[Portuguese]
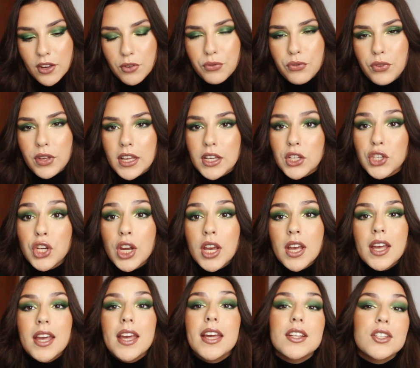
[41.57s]
Eu fiz
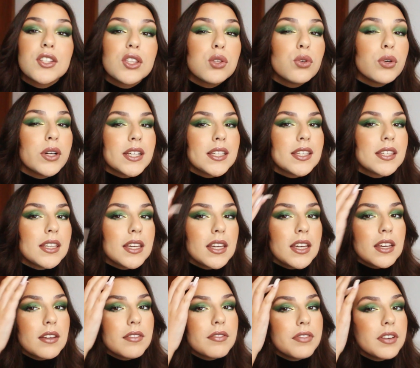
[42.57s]
este look
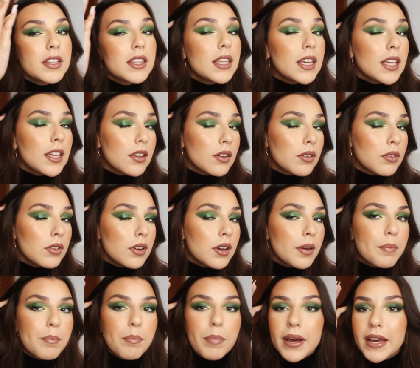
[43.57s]
assim verdinho,
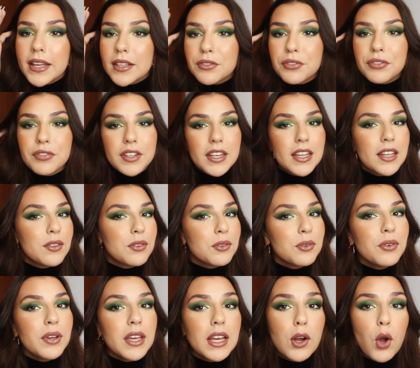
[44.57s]
bem
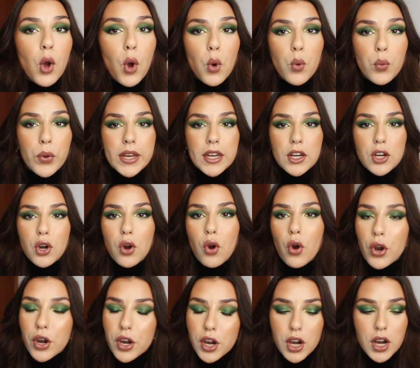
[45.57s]
definido e com o inner
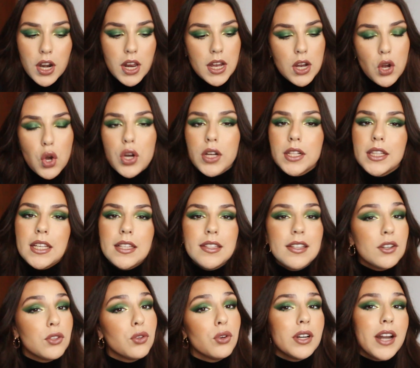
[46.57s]
corner com
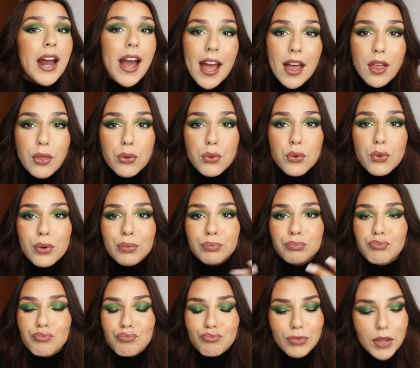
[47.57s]
glitter dourado,
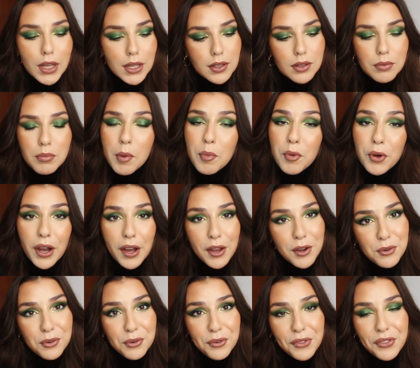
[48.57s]
e uma boca
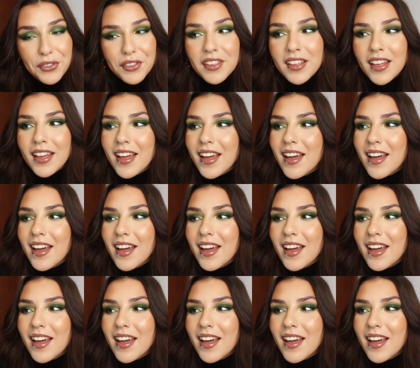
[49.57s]
nude uh,